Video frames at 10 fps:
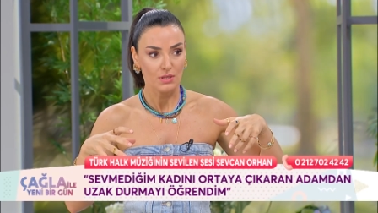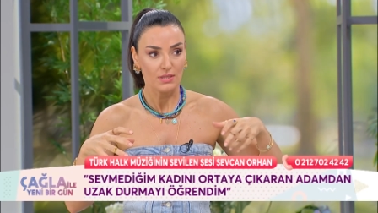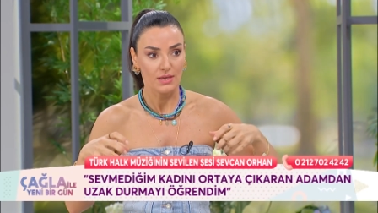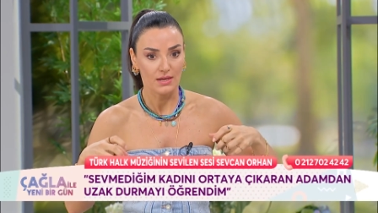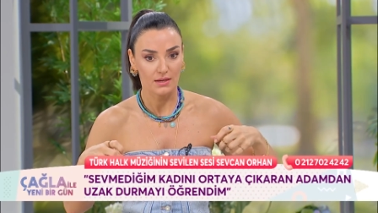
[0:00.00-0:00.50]

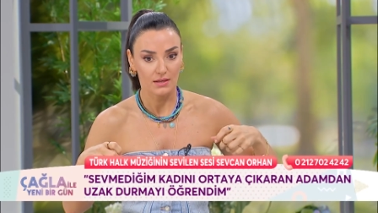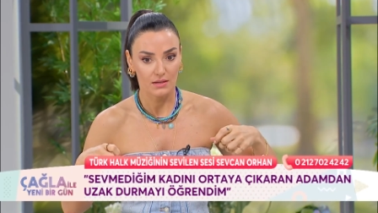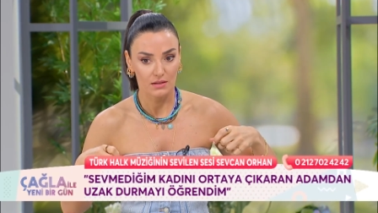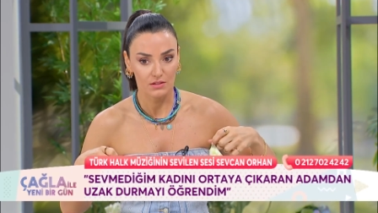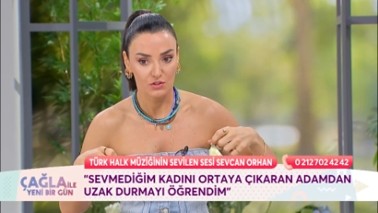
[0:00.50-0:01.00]
Hmm. Niye
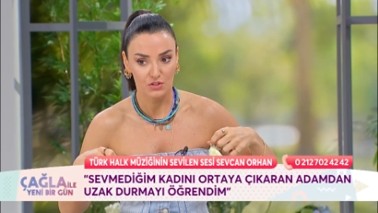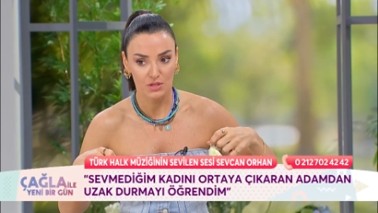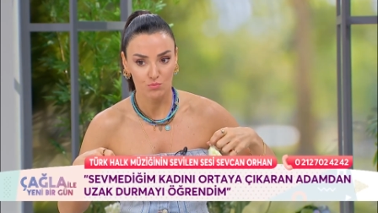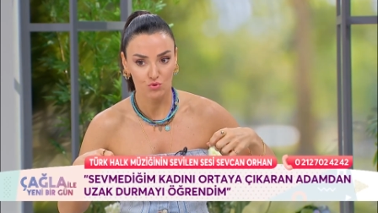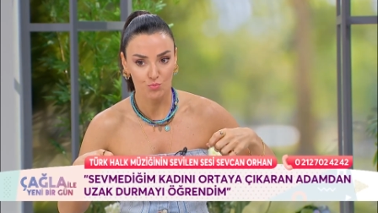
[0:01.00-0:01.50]
e,
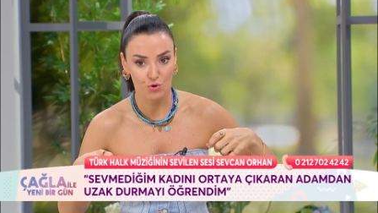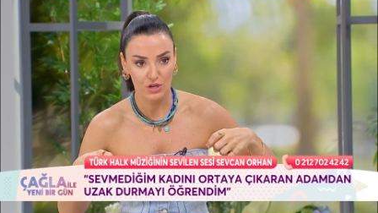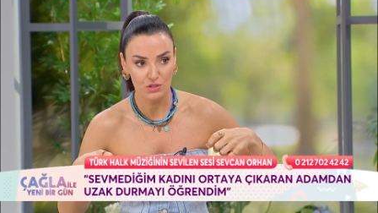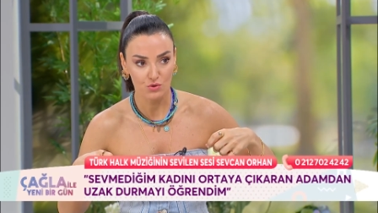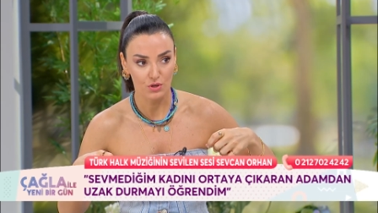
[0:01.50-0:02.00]
işte bunu
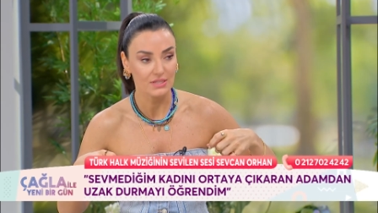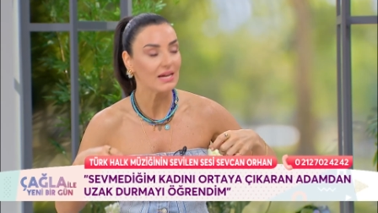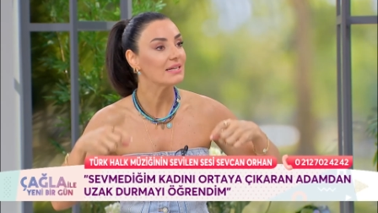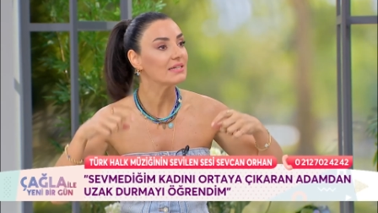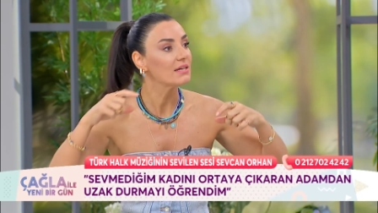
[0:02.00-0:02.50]
böyle söyledi?
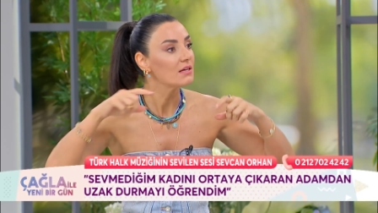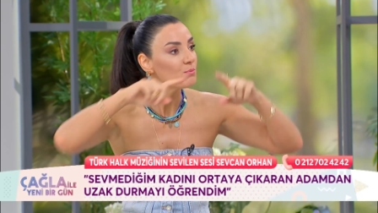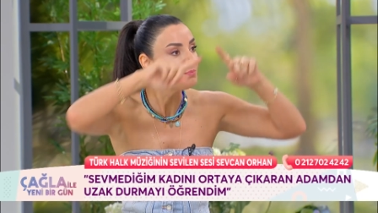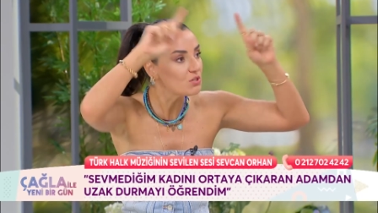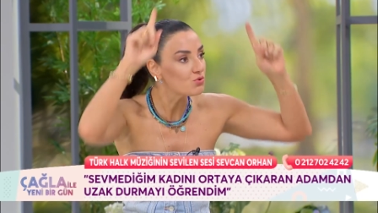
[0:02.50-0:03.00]
Yani
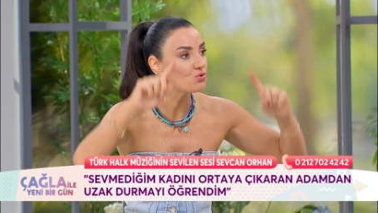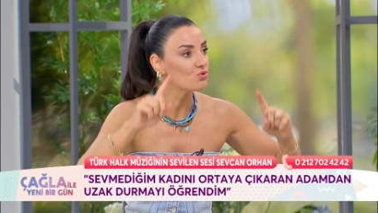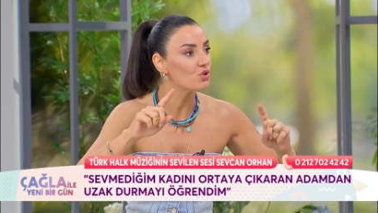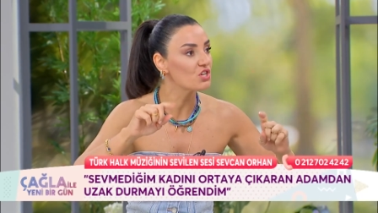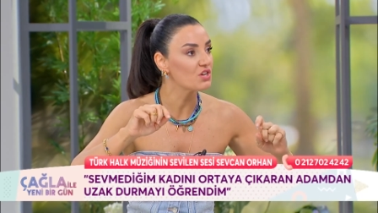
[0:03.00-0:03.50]
bir sürü
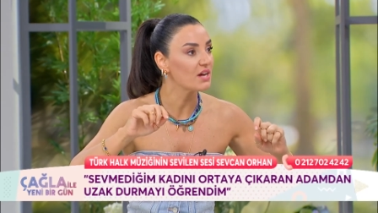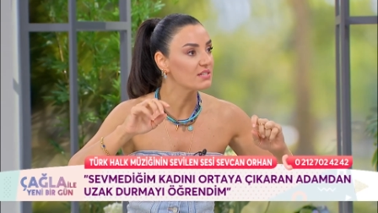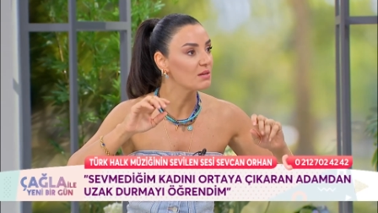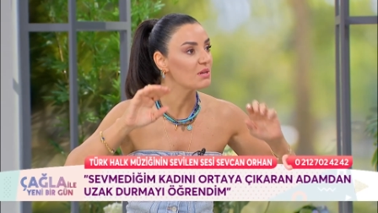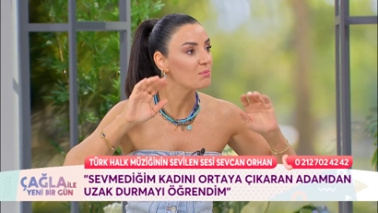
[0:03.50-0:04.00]
soru
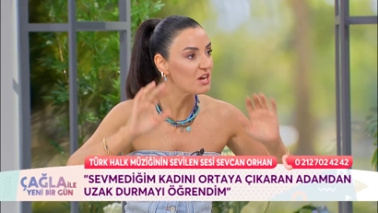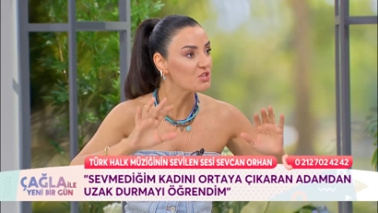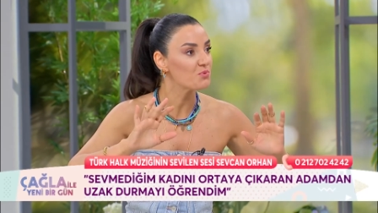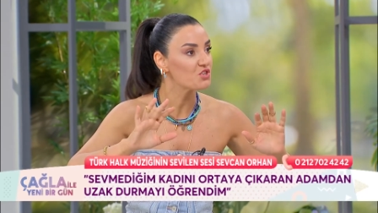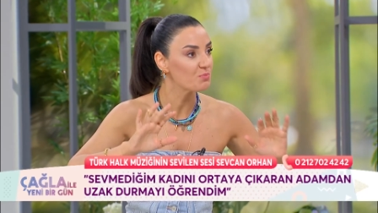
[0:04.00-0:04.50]
işaretiyle beni
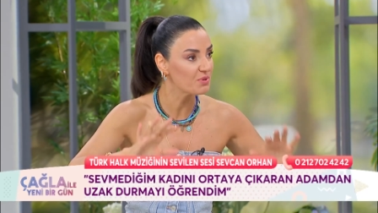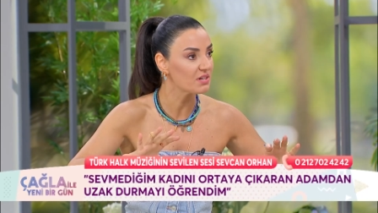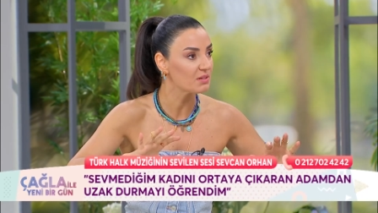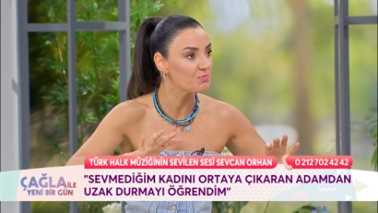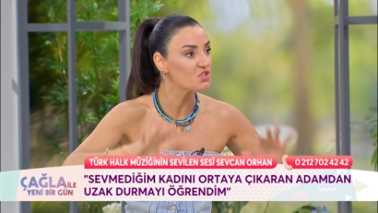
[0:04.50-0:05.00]
baş başa
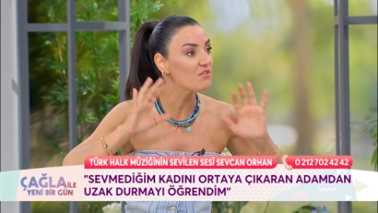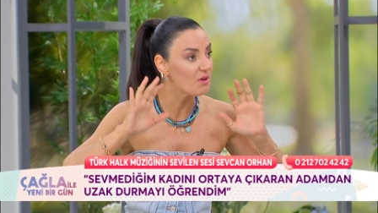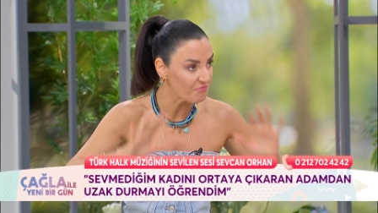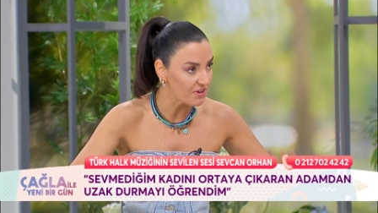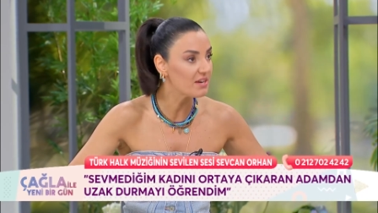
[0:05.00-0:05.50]
bırakıp
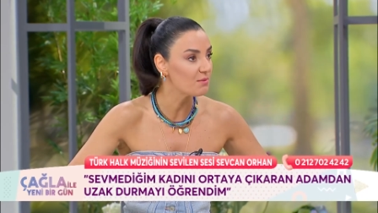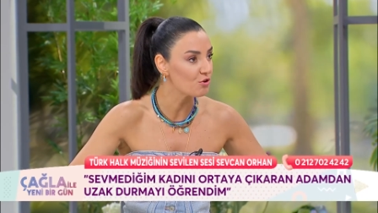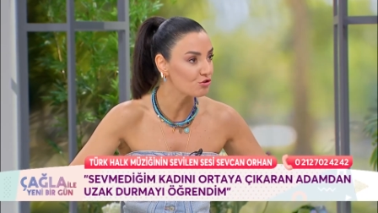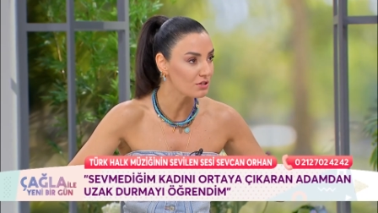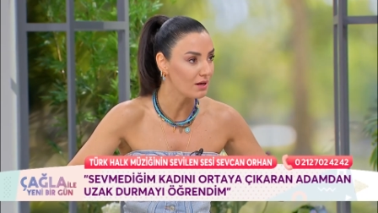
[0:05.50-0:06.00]
cevap
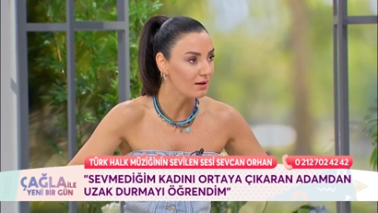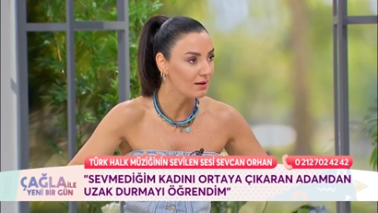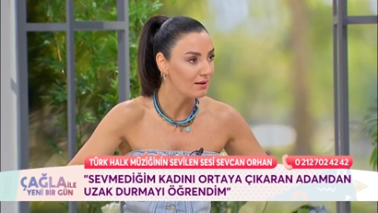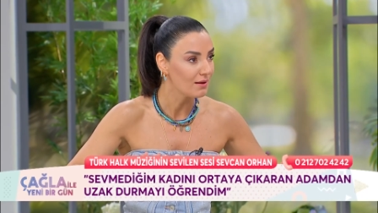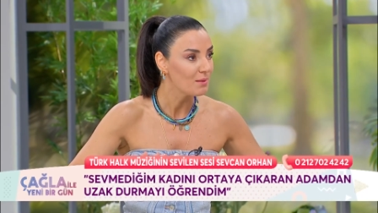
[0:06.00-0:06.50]
verilmiyorsa
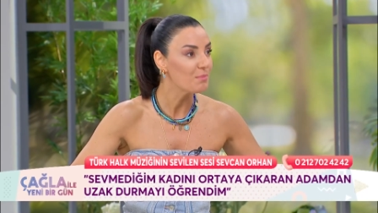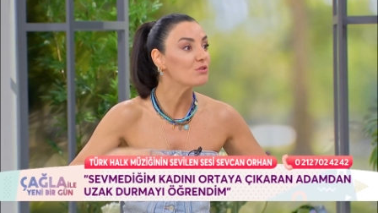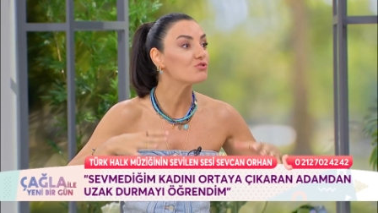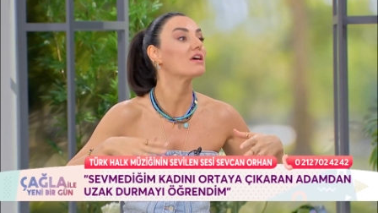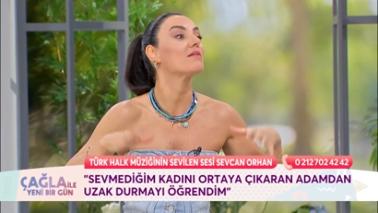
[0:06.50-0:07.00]
hmm.
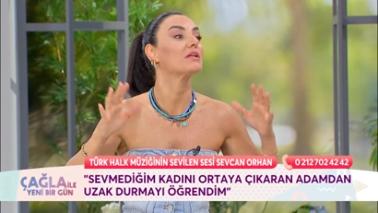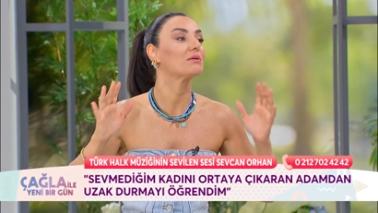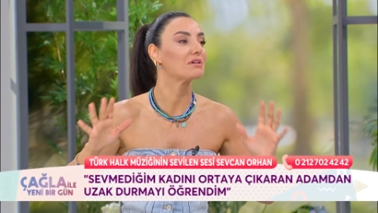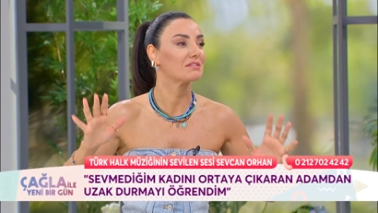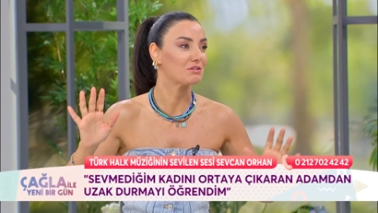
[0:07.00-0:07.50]
ben o
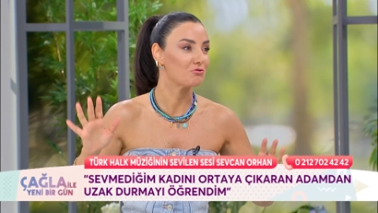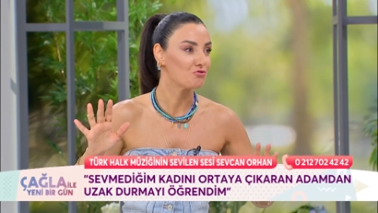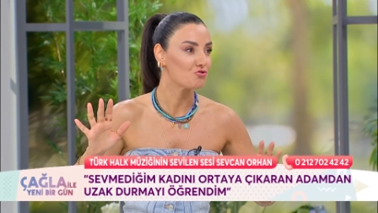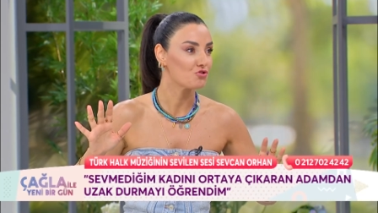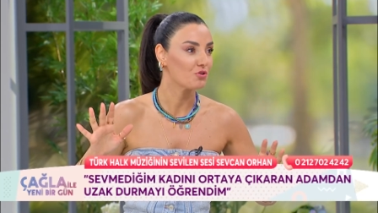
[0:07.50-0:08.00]
sevmediğim kadına
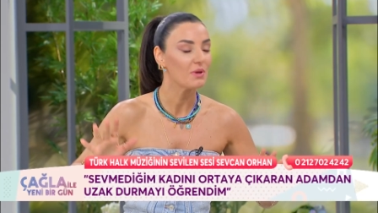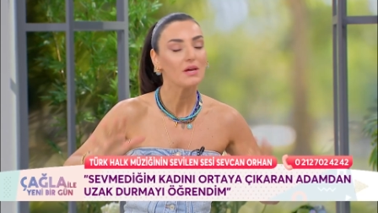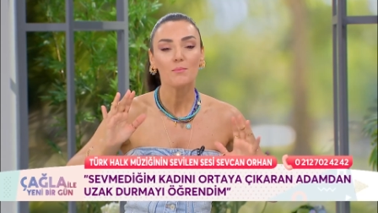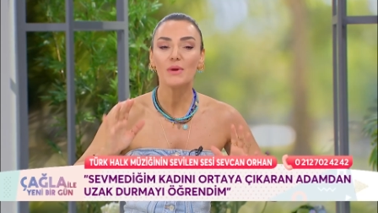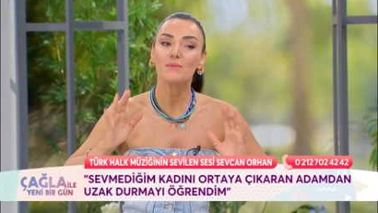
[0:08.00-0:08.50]
dönüşüyorum.
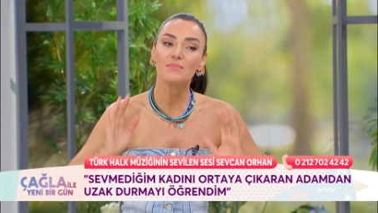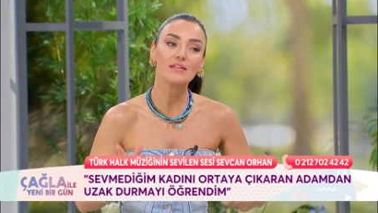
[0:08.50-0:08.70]
Benim